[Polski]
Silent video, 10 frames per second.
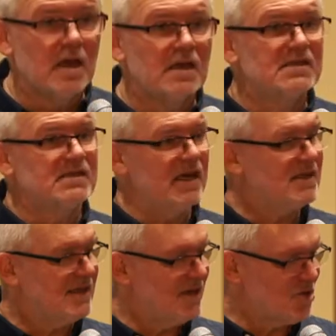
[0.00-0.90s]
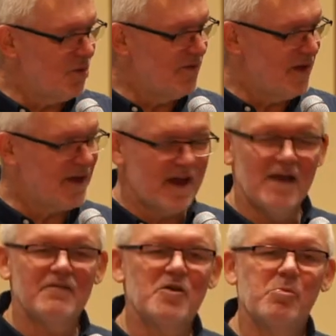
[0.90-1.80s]
z serca
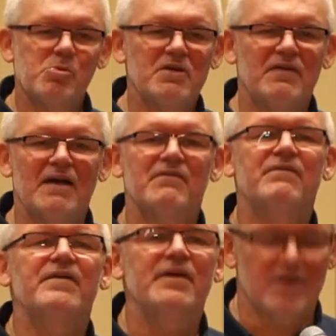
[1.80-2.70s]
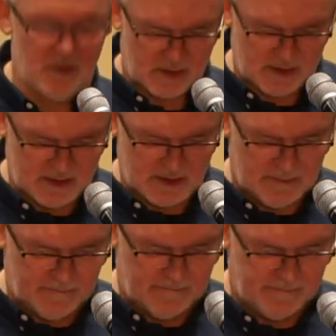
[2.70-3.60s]
człowieka wypływa wyrok
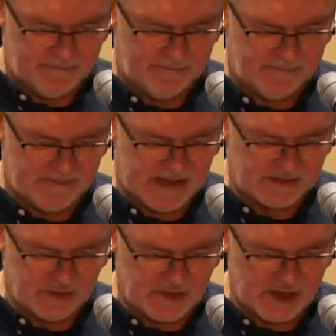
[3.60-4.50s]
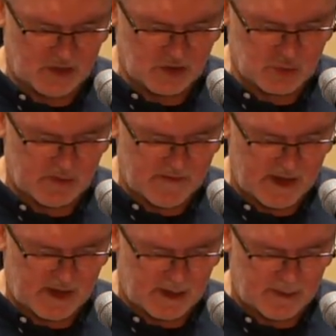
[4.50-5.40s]
na drugiego
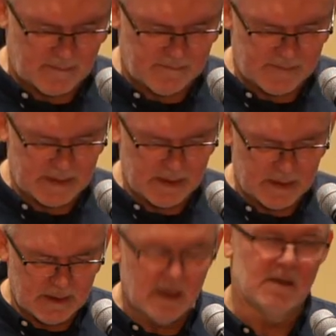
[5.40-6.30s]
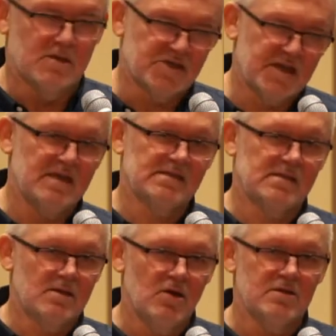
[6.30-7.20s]
człowieka, że
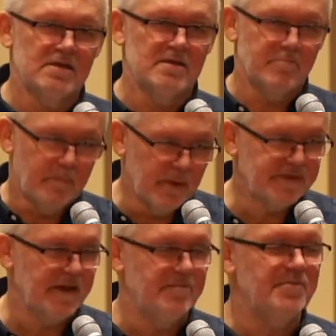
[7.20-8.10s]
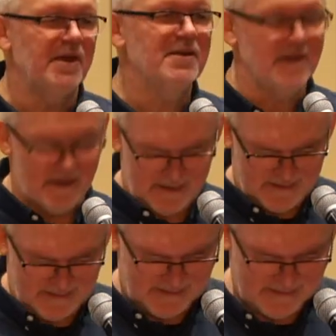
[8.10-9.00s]
jest godny potępienia
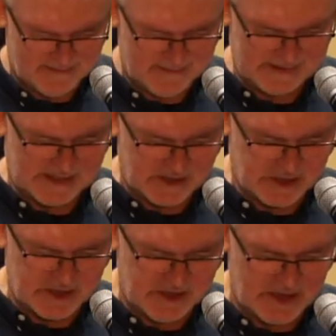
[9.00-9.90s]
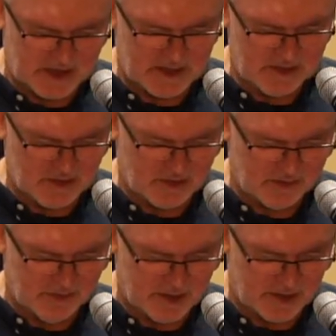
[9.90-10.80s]
za czyny, jakich
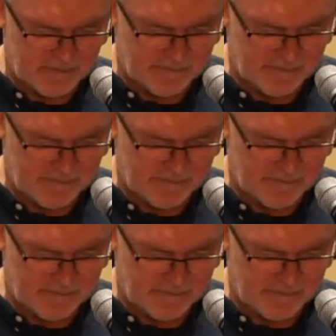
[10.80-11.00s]
dokonuje.